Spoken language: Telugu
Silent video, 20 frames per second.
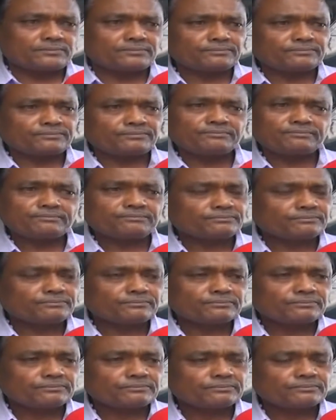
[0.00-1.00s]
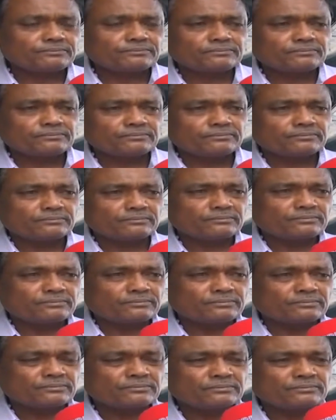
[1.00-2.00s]
ఓకే అంటే ఇప్పుడు
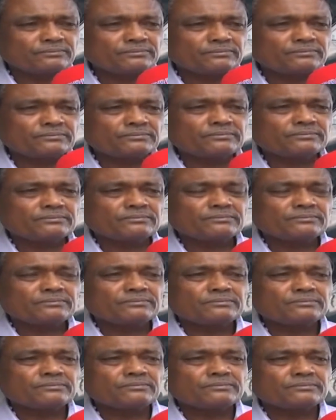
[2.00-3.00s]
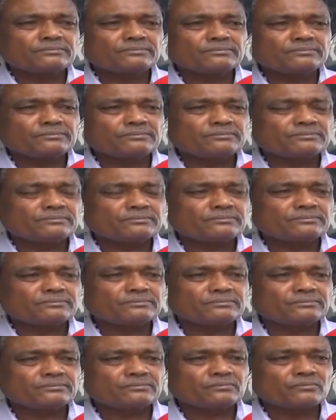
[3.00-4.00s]
సెక్యూరిటీ సెక్యూరిటీ వాళ్ళు
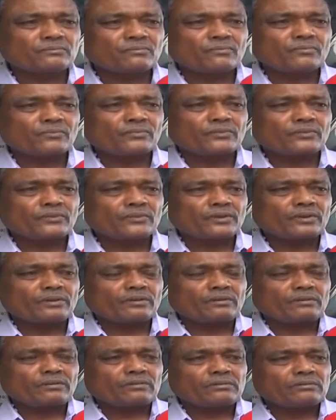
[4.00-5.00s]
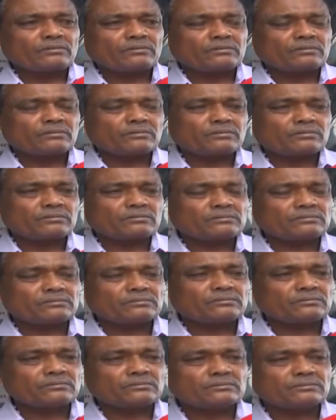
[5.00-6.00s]
ఉన్నారా లేకపోతే ఆమె మీరు
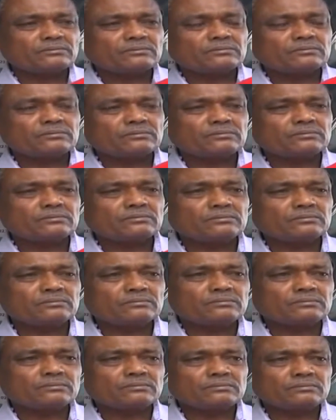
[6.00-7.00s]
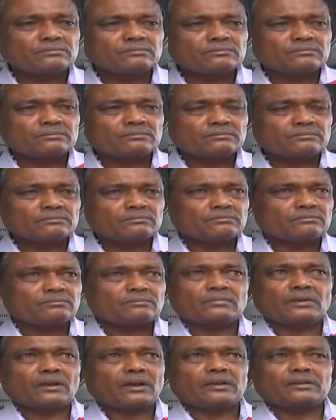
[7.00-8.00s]
కొంతమంది అయితే తోసేసారని కూడా అంటున్నారు
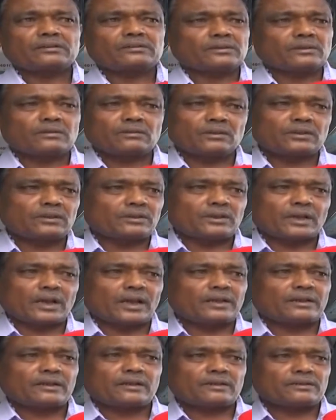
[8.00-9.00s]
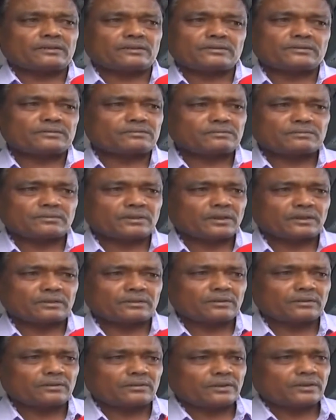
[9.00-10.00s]
అది తెలియదు నాకెట్లా తెలుసు నాకు
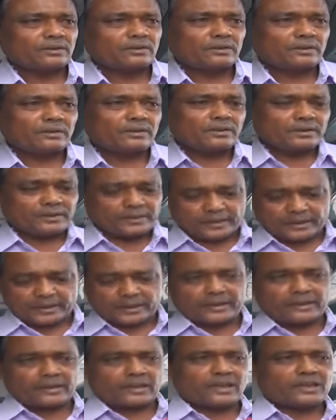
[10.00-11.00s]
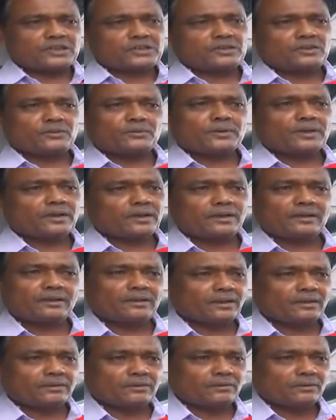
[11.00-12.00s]
తెలియదు నేనే నేను లాస్ట్ లో ఉంటా కదా
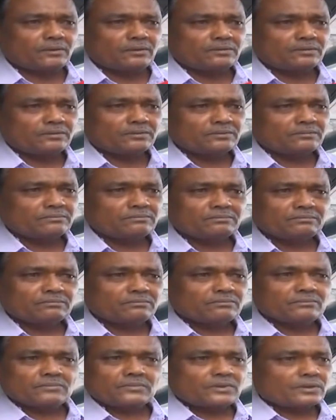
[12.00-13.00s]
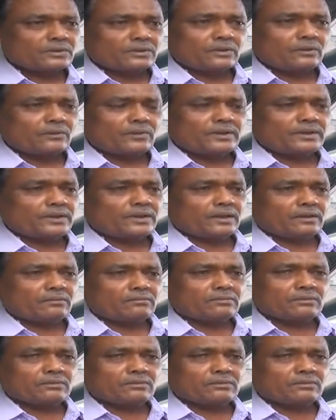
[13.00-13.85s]
నాకు మీకు ఎవరు చెప్పలేదా తెలియదు కదా